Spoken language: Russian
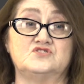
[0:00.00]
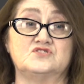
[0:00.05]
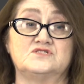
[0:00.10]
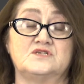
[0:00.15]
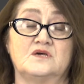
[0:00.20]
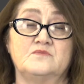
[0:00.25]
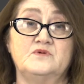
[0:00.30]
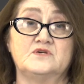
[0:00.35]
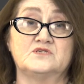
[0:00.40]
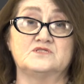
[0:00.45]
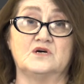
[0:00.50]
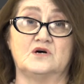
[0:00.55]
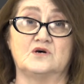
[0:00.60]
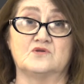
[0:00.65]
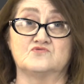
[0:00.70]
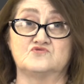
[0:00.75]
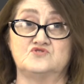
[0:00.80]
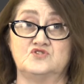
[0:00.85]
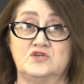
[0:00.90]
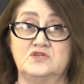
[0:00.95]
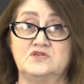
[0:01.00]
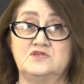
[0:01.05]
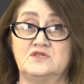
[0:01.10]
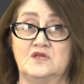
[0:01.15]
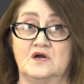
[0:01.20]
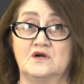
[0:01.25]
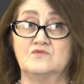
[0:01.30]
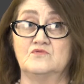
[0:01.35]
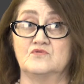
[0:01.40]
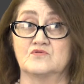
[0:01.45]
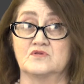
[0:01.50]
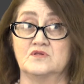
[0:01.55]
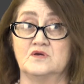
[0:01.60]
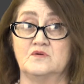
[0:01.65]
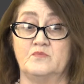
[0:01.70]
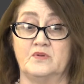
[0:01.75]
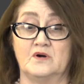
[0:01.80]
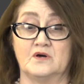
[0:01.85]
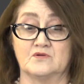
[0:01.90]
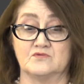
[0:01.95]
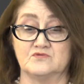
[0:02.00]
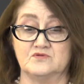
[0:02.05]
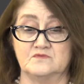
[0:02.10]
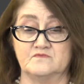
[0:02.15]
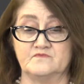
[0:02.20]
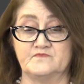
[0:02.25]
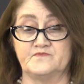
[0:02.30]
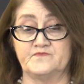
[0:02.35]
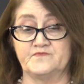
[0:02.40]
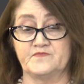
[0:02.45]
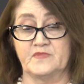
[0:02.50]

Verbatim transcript: значит, самих сооружений на горные породы.